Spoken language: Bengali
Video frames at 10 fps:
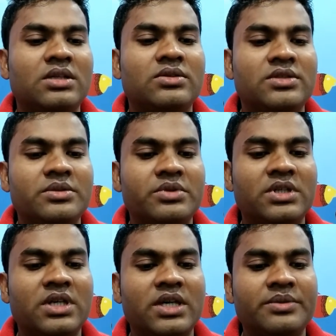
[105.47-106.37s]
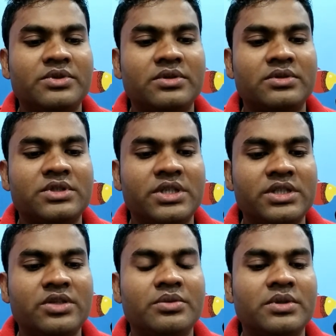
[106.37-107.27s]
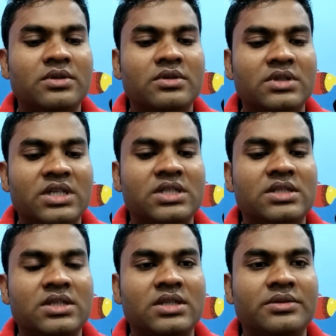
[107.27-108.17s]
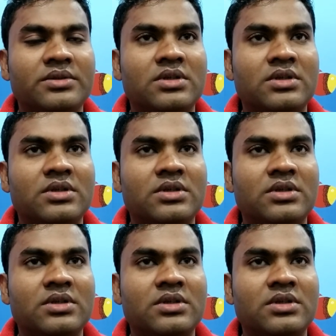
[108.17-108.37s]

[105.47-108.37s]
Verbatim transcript: তো জীবনের লাইফ যখন শেষই হবে তখন দেশে যাই